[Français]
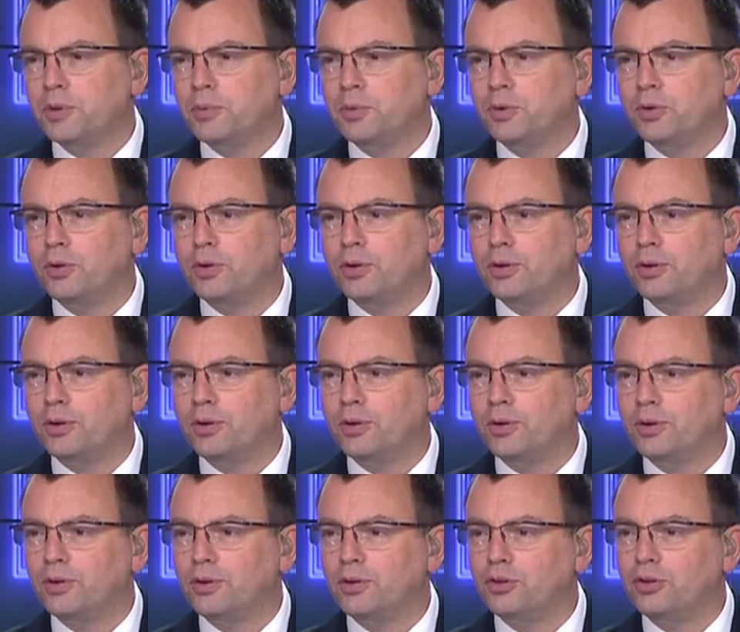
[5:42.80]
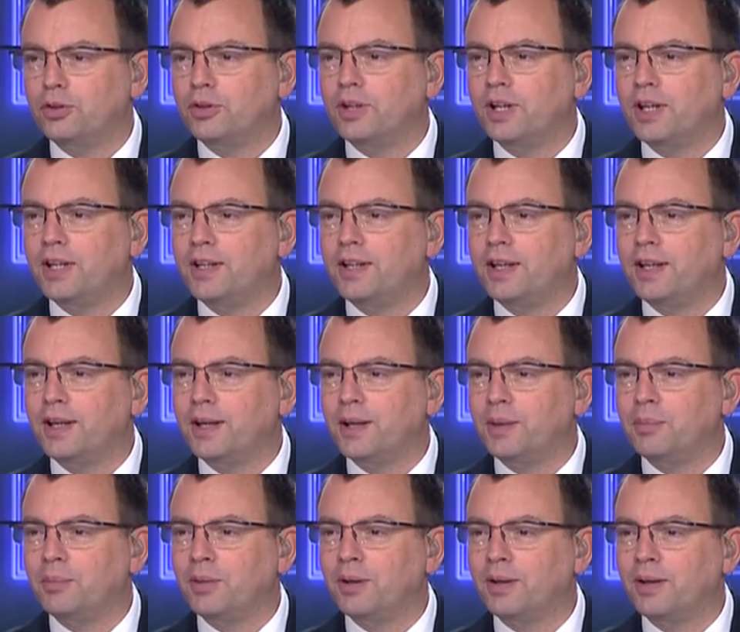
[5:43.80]
petit mot de Johnny Hallyday quand
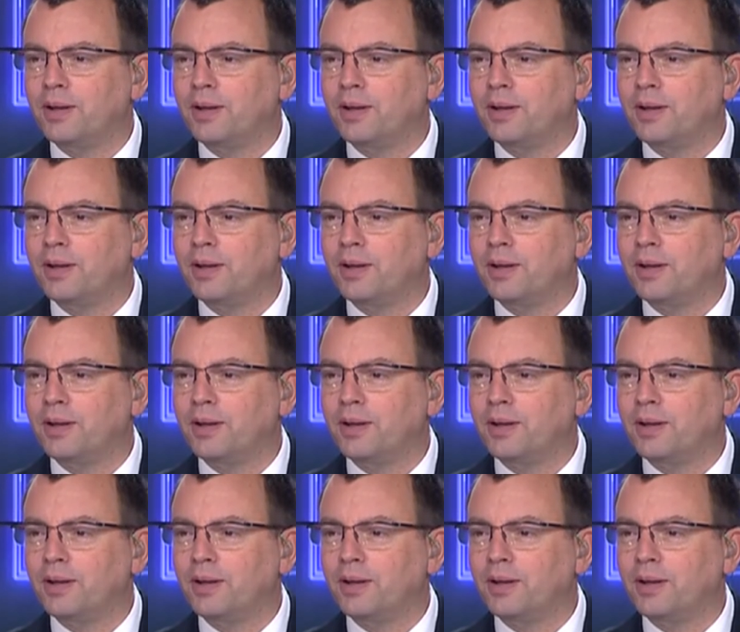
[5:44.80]
même